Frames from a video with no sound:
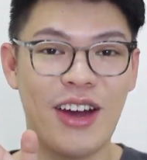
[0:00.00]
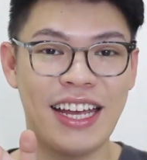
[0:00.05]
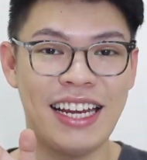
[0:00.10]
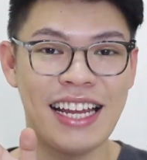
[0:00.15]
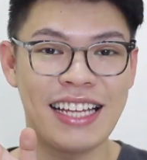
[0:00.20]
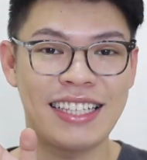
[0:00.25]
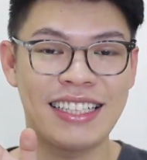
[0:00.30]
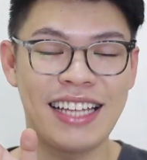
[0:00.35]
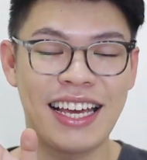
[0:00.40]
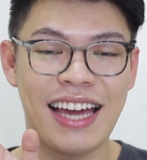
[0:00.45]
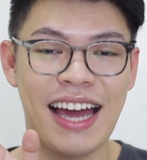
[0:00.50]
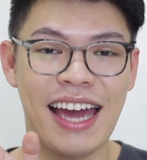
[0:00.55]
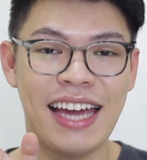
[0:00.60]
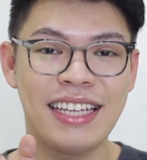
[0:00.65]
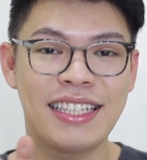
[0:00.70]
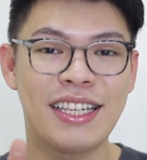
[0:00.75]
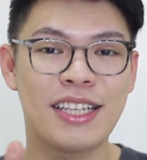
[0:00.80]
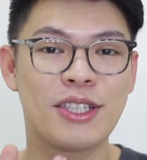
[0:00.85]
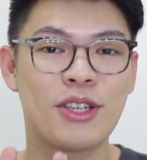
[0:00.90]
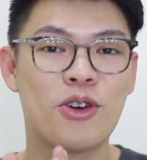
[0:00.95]
Okay, last na
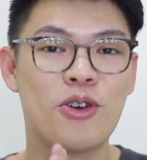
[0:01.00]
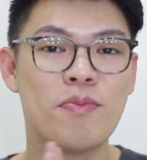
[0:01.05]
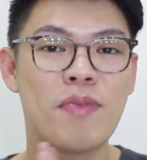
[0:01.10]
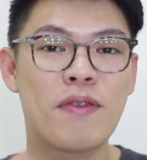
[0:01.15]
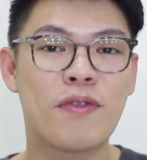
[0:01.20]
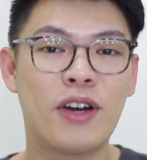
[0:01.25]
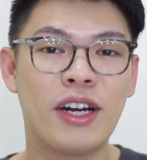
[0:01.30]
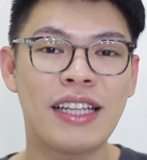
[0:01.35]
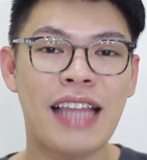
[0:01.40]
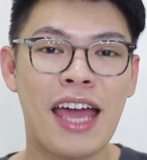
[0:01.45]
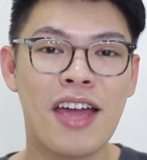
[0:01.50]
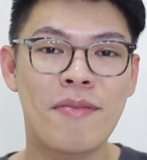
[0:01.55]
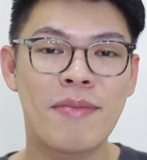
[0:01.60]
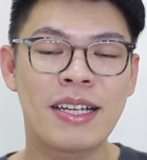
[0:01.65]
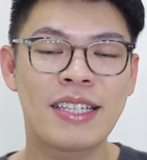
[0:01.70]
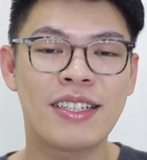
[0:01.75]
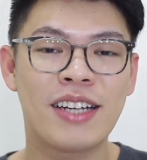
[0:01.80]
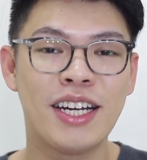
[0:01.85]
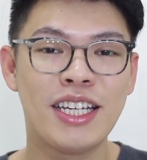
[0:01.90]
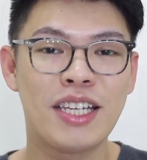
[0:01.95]
guys. So before tayo
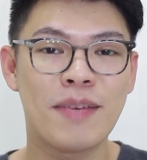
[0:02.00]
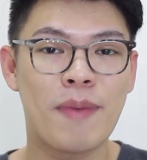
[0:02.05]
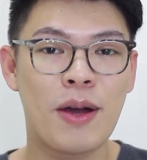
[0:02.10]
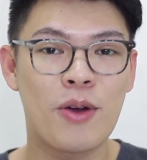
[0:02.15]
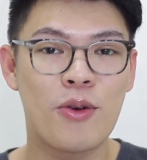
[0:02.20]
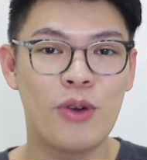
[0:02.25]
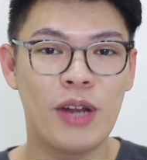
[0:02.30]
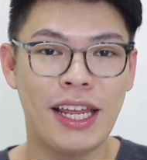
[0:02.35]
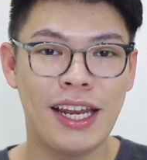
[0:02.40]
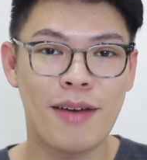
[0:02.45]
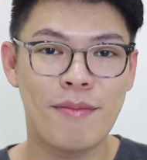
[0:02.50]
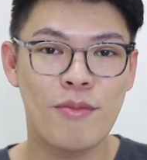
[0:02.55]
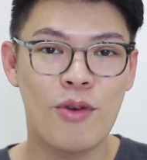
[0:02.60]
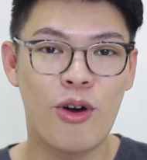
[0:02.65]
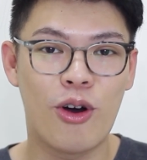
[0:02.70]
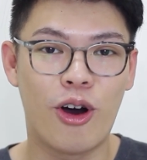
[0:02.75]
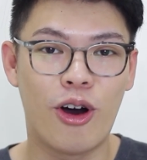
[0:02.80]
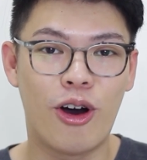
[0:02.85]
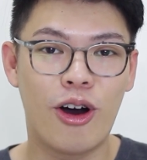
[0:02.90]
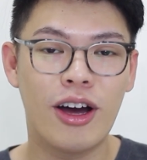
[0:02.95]
mag-start sa pagkulay ng
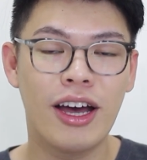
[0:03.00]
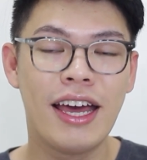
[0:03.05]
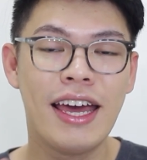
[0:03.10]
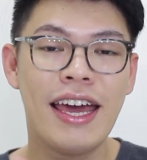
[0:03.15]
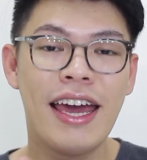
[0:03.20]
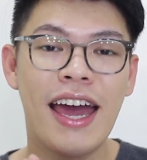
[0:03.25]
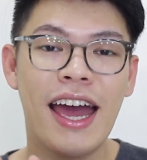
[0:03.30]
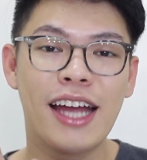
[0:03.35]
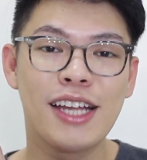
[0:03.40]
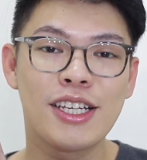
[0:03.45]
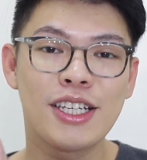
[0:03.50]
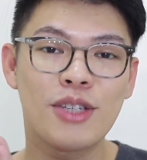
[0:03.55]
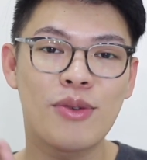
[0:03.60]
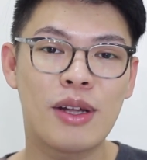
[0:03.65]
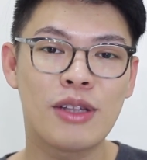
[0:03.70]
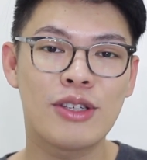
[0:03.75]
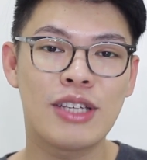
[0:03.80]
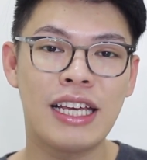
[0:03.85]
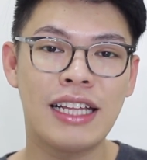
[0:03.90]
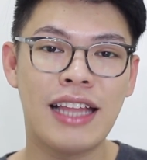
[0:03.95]
buhok, I just
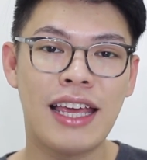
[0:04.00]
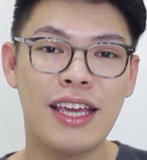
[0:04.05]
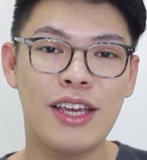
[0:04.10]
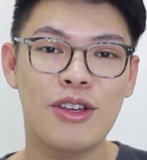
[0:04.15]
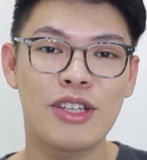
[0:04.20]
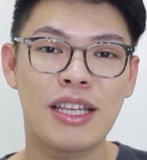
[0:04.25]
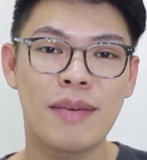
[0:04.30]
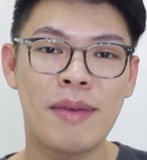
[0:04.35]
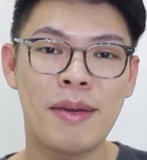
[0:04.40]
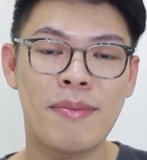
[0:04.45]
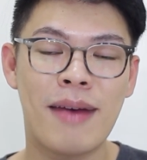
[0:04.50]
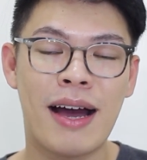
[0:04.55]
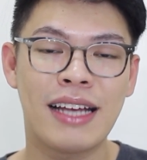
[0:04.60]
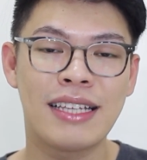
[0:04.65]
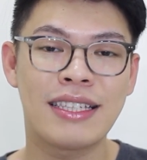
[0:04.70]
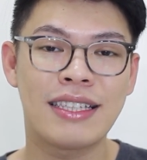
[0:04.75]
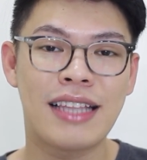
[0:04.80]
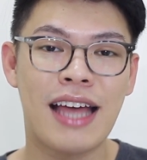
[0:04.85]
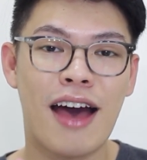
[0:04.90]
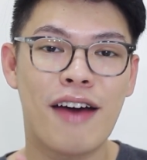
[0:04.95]
want to say thank you sa may mga
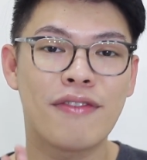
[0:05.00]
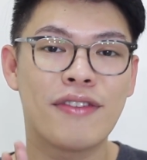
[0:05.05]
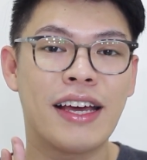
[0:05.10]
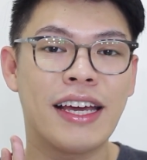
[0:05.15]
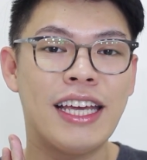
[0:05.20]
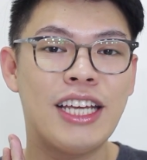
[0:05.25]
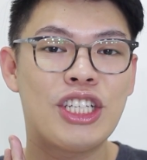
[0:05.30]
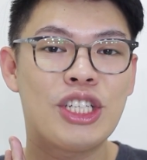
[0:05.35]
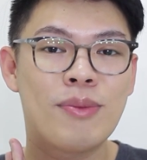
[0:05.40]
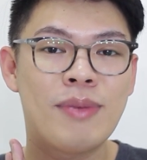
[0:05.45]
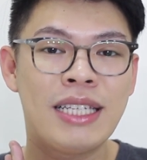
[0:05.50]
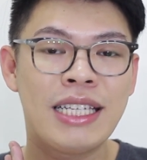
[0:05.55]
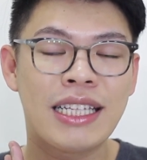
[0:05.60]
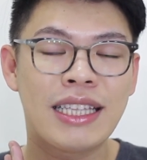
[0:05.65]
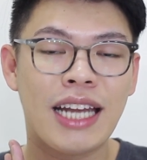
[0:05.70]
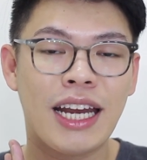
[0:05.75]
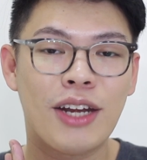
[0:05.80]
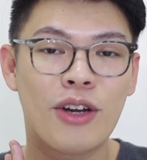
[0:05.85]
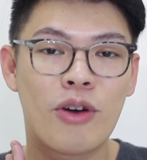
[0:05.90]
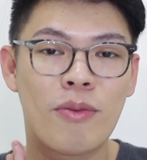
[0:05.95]
staff ng HBC
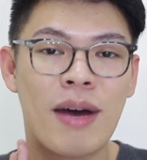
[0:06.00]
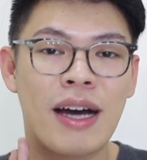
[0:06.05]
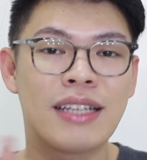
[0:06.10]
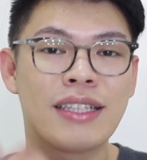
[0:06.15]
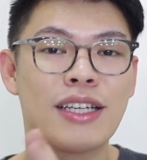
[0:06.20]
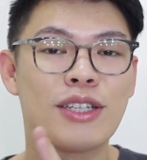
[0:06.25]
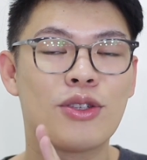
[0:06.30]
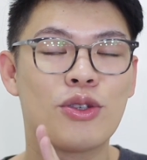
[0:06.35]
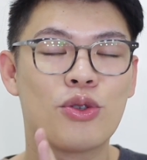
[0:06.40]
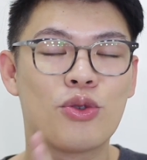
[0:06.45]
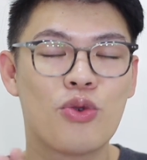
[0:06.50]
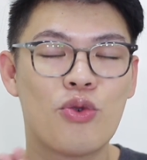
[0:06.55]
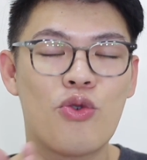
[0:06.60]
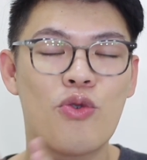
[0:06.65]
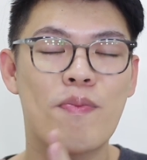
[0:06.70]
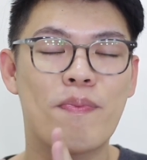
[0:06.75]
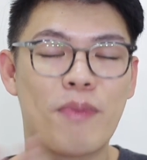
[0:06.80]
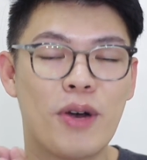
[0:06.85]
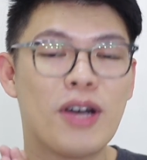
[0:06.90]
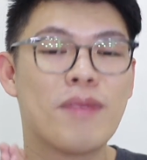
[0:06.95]
Trinoma kasi
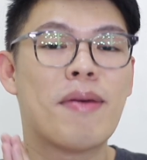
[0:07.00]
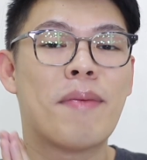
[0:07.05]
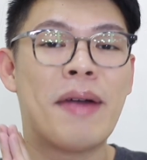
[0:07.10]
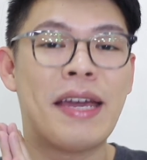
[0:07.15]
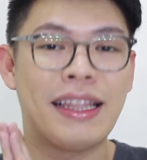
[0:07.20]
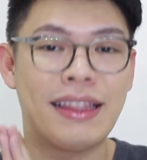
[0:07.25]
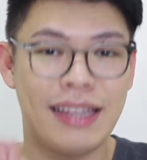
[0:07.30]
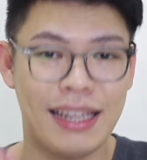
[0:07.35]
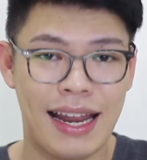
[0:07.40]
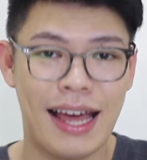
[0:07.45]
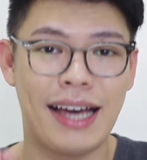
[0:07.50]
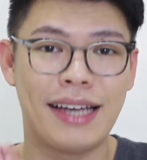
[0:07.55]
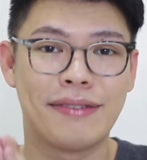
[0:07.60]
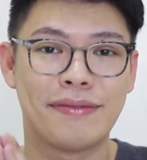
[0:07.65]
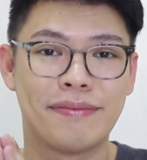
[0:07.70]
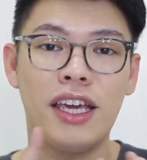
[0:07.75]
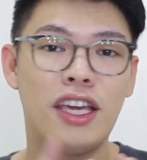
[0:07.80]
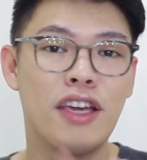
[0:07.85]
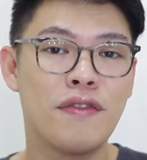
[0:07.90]
super babait nila.